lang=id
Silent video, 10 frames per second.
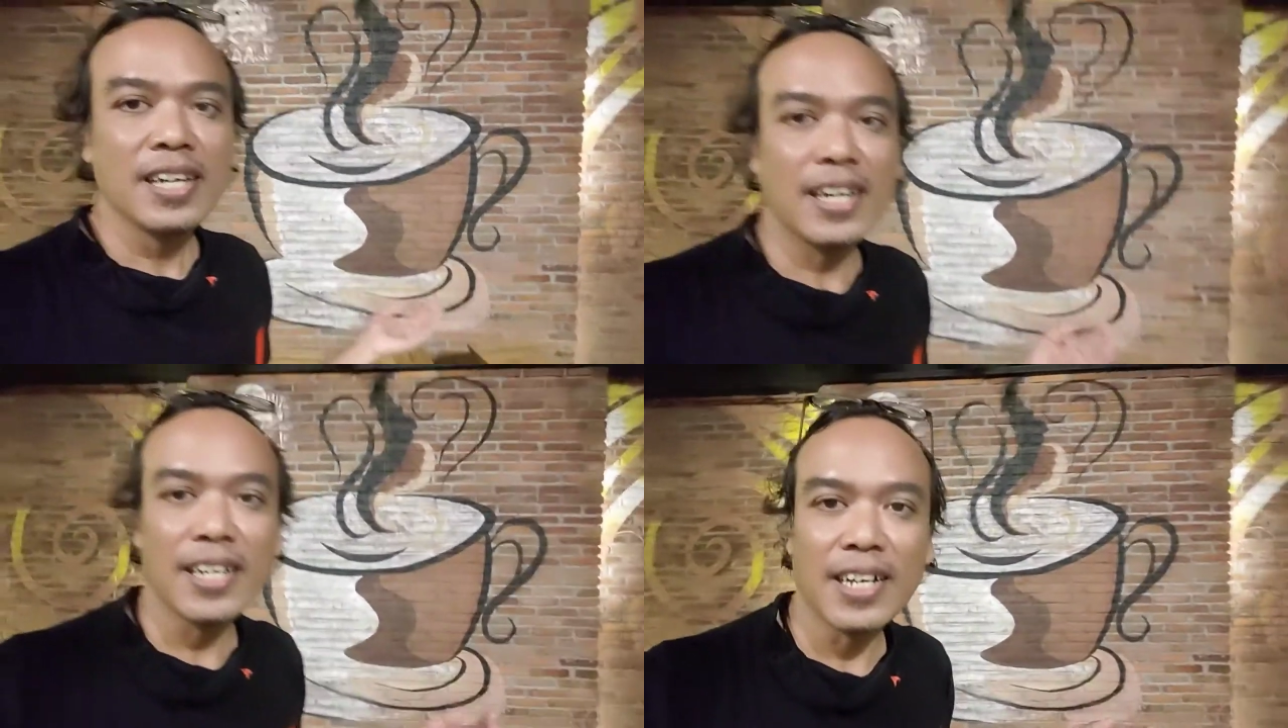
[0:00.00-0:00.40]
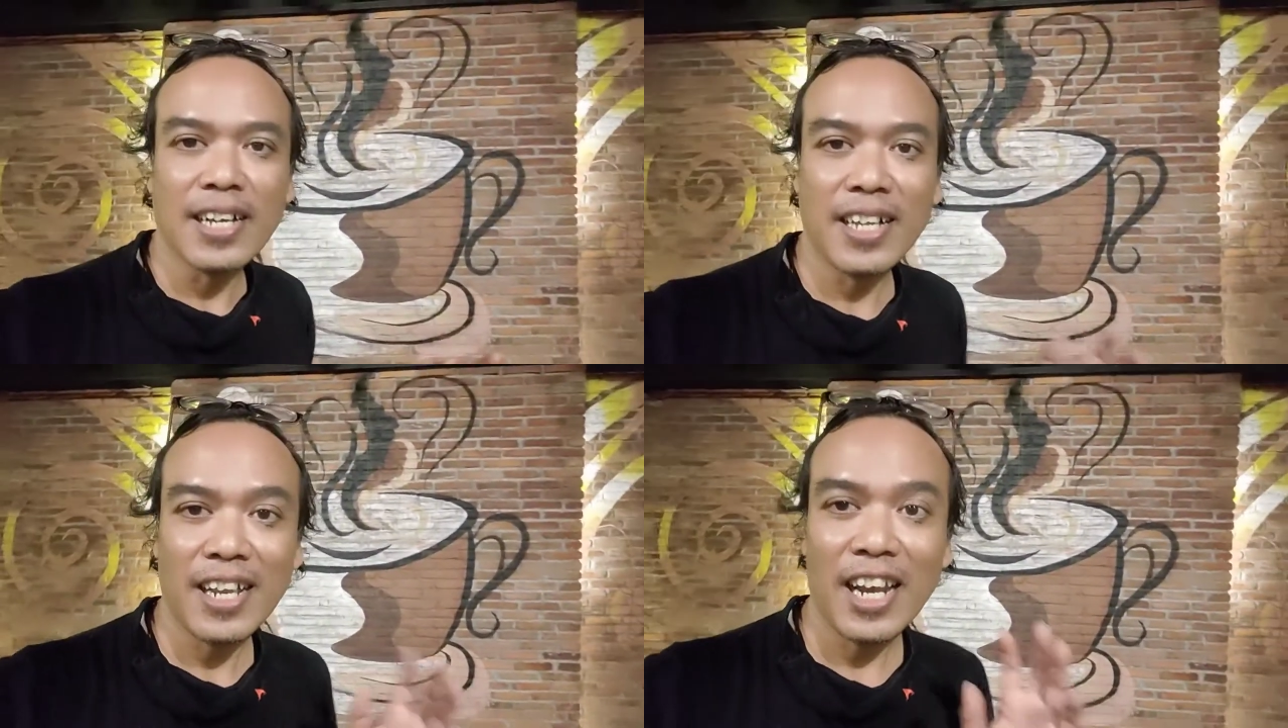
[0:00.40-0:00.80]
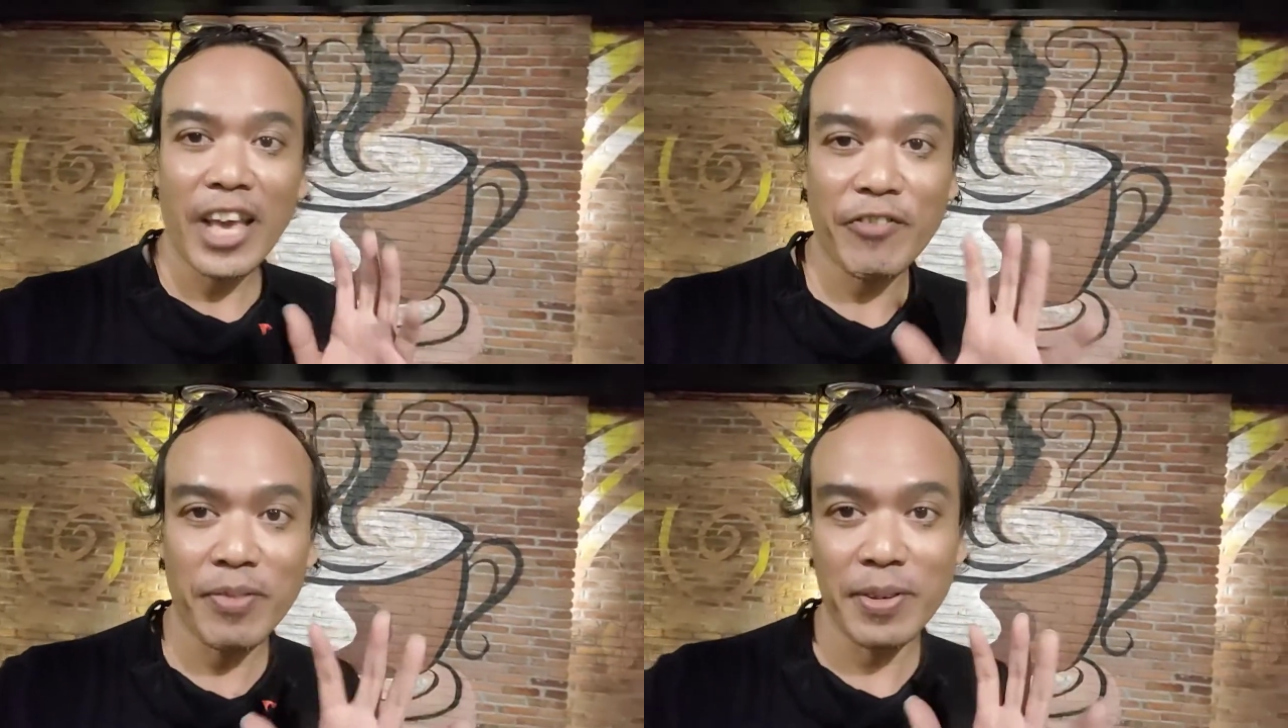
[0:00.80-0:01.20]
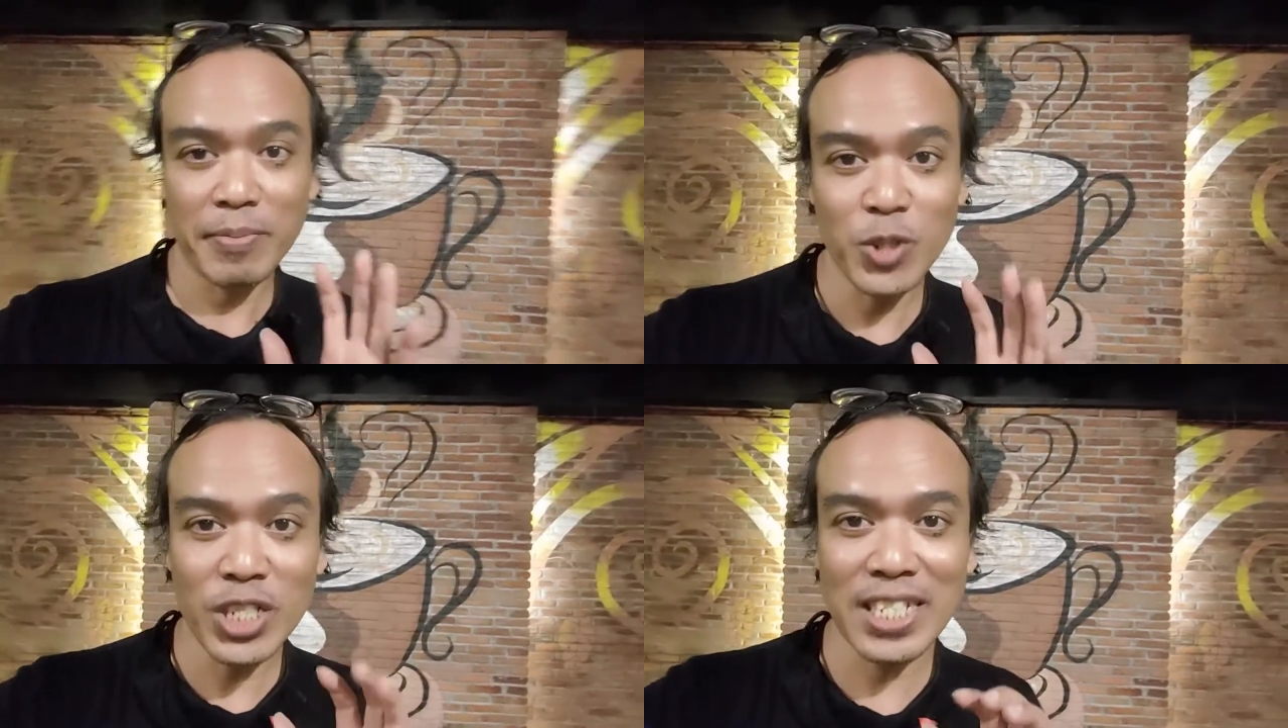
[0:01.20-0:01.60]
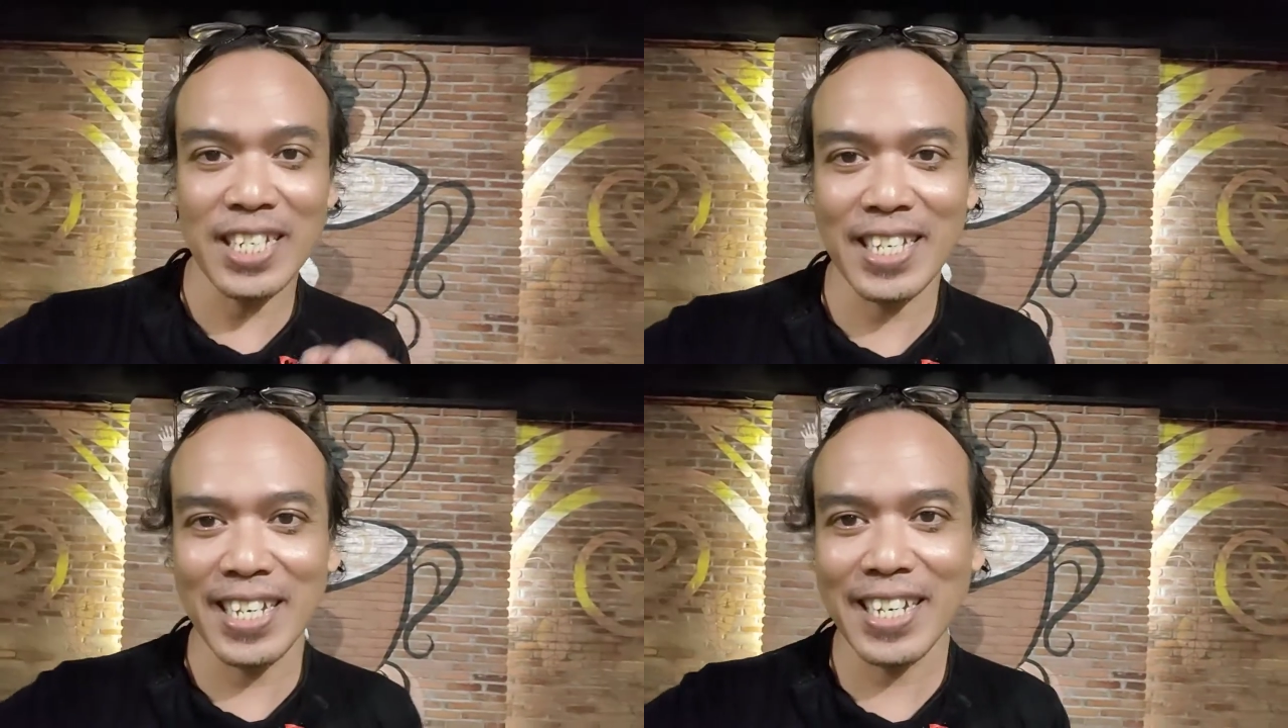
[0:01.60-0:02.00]
uh, live
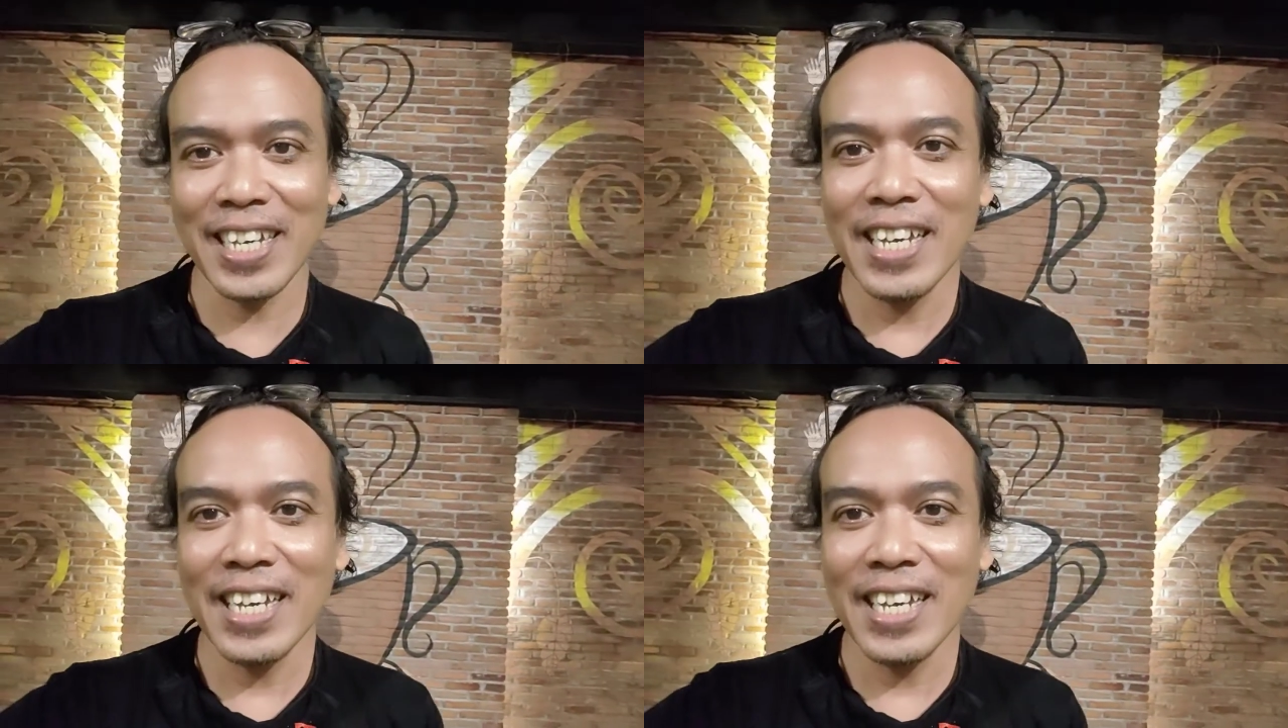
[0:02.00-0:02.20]
musik,